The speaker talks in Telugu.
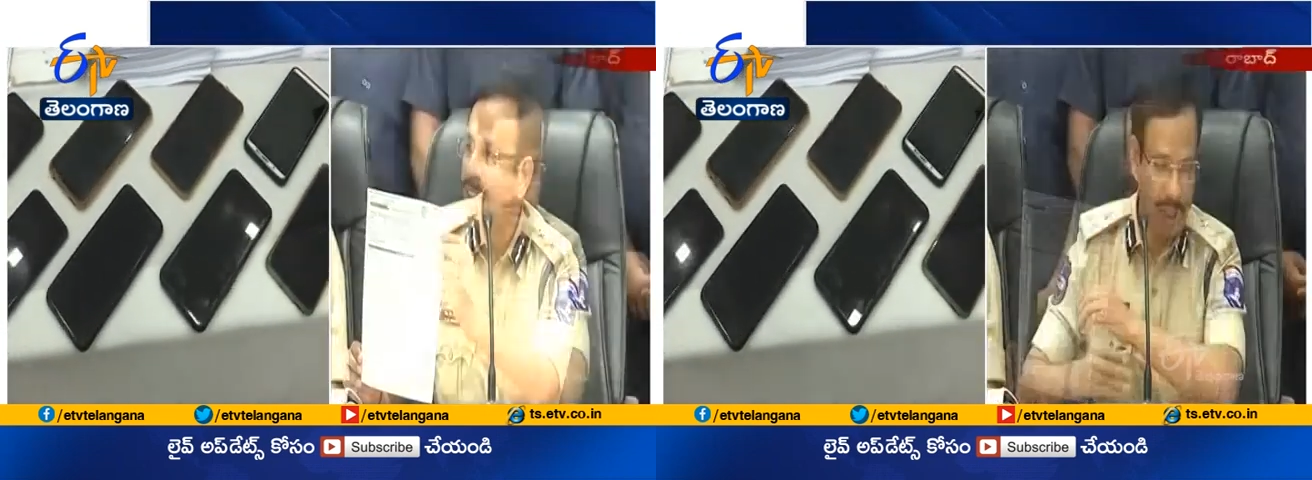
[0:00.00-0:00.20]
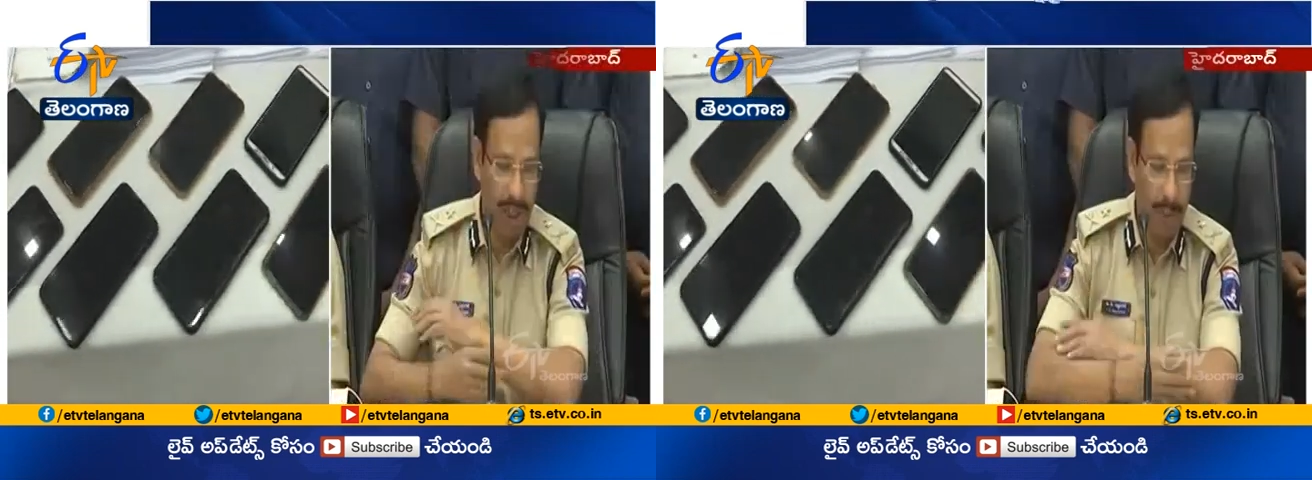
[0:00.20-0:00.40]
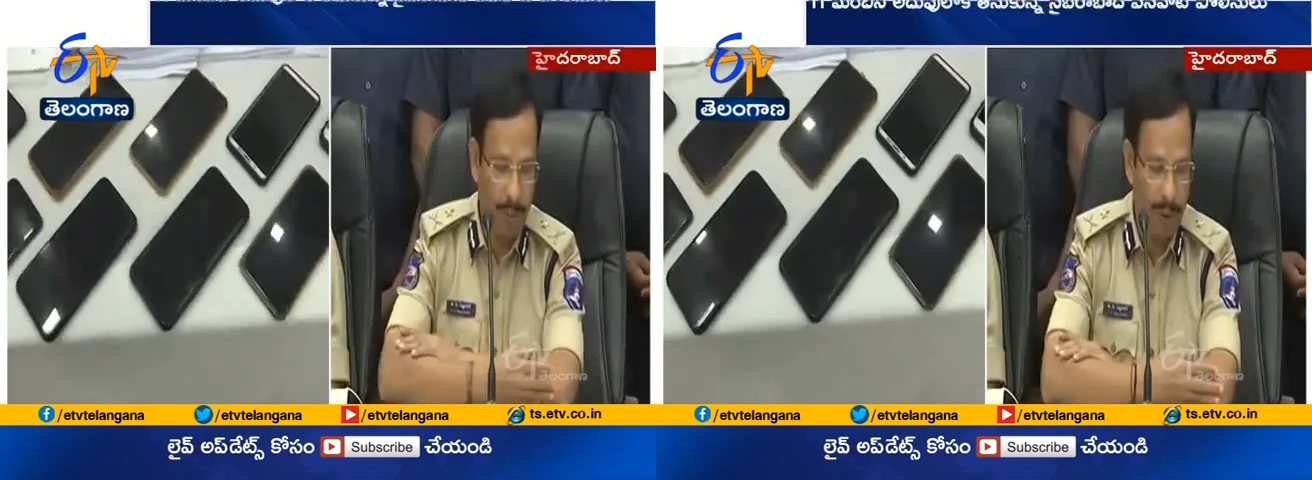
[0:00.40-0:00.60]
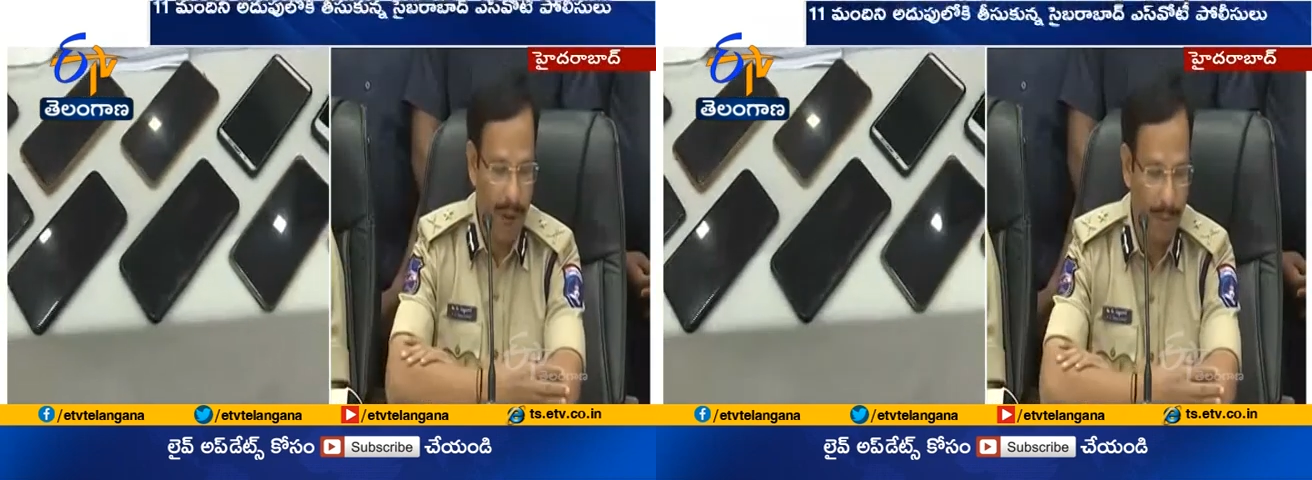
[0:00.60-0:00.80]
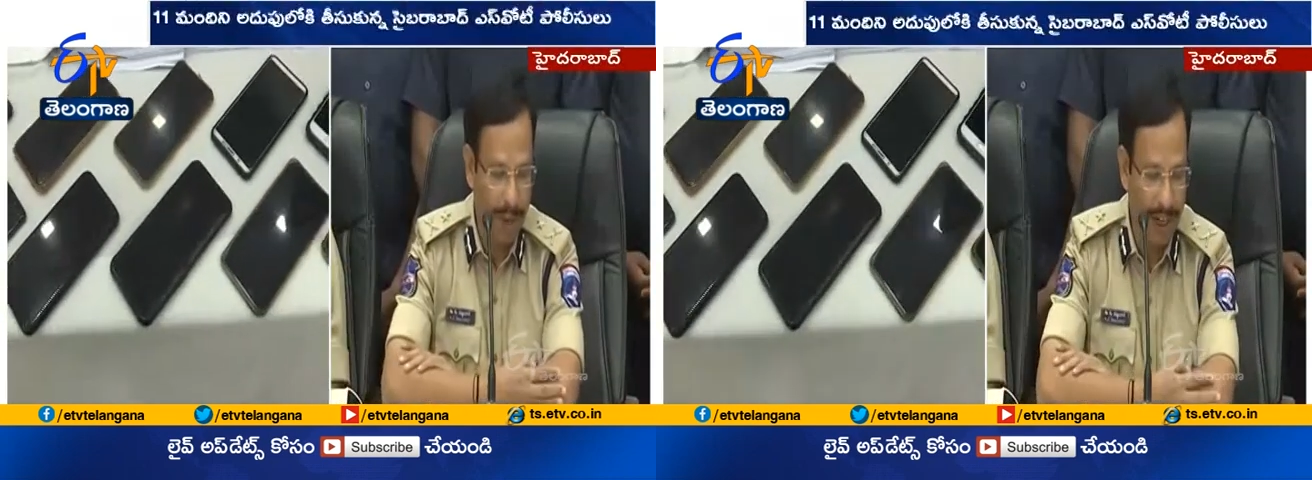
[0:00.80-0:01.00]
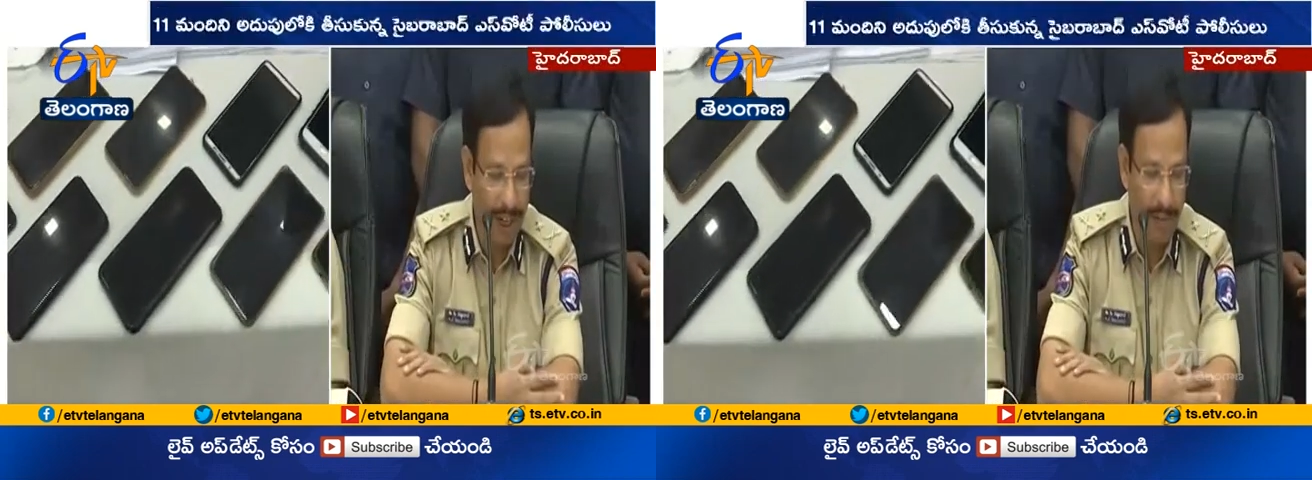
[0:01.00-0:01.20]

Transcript: దాదాపు యాభై ఏడు